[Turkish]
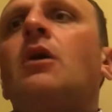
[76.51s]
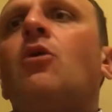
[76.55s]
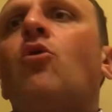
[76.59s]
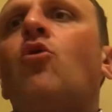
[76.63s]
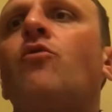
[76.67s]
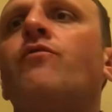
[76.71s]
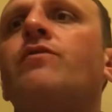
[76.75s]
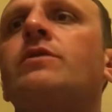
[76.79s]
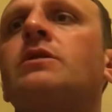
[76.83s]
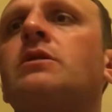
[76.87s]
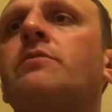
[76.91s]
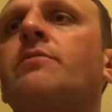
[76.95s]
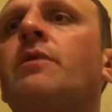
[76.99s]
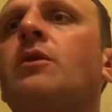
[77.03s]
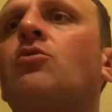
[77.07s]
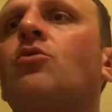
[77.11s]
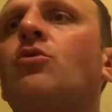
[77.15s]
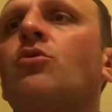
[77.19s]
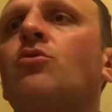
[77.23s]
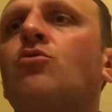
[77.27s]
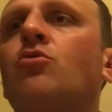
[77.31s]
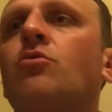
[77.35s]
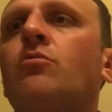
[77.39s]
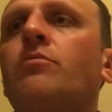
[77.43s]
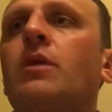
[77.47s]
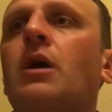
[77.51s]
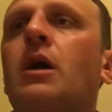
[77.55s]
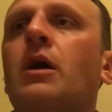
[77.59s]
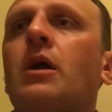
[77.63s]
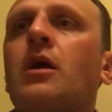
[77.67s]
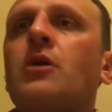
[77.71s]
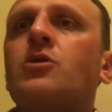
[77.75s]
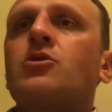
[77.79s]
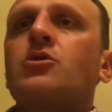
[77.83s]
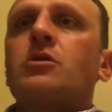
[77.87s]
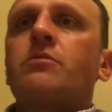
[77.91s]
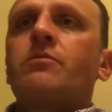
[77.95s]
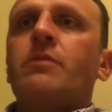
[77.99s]
Ofisime döndüğümde
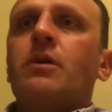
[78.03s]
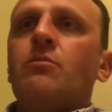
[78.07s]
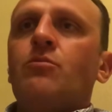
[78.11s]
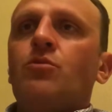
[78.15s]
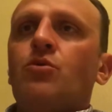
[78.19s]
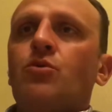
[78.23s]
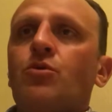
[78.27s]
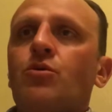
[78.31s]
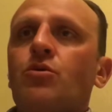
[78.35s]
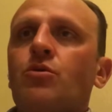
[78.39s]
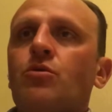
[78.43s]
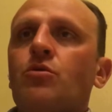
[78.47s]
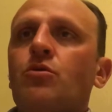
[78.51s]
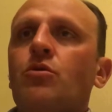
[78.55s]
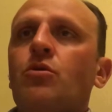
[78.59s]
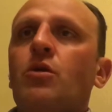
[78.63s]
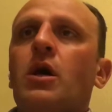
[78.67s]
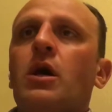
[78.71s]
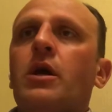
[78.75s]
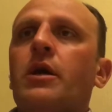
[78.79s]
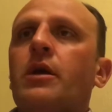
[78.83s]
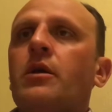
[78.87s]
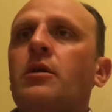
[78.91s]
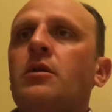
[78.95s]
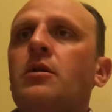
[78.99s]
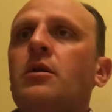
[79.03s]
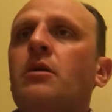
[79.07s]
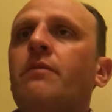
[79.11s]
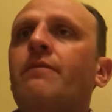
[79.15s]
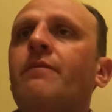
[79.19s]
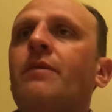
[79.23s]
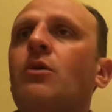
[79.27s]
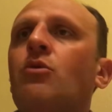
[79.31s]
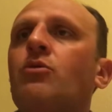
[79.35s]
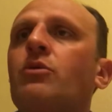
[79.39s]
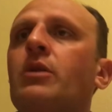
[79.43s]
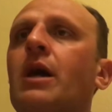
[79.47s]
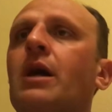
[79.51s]
araştırma müdürünü aradım
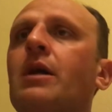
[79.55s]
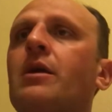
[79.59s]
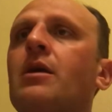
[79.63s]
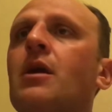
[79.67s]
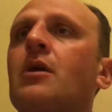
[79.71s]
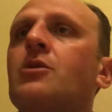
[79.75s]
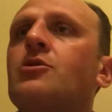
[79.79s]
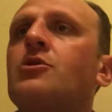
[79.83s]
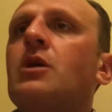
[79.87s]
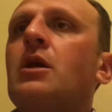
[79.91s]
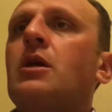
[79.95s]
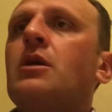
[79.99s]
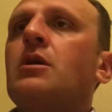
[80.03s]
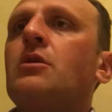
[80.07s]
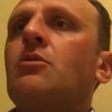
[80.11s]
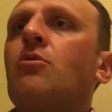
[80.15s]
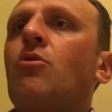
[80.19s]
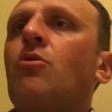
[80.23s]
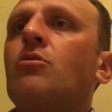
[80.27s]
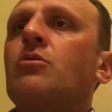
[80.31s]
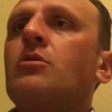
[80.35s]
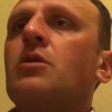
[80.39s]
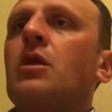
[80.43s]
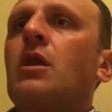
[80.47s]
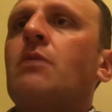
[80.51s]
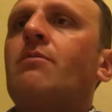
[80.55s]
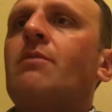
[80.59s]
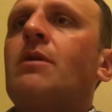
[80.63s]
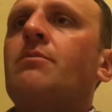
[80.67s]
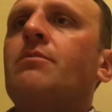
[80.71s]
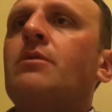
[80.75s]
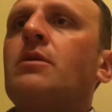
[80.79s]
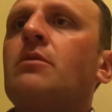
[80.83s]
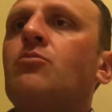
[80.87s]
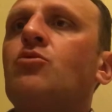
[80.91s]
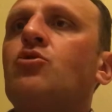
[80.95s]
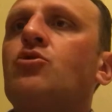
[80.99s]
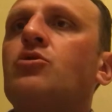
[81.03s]
ve ondan geçen yıl ortalama
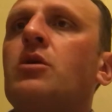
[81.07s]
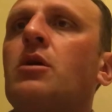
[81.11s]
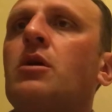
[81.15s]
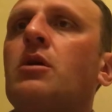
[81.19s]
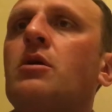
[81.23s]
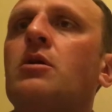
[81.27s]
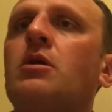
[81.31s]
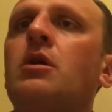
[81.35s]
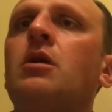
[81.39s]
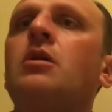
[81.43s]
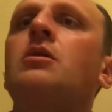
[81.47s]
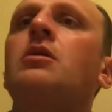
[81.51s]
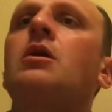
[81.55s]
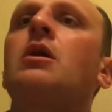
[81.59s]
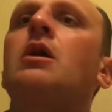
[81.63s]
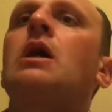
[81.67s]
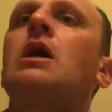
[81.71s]
bir müşterinin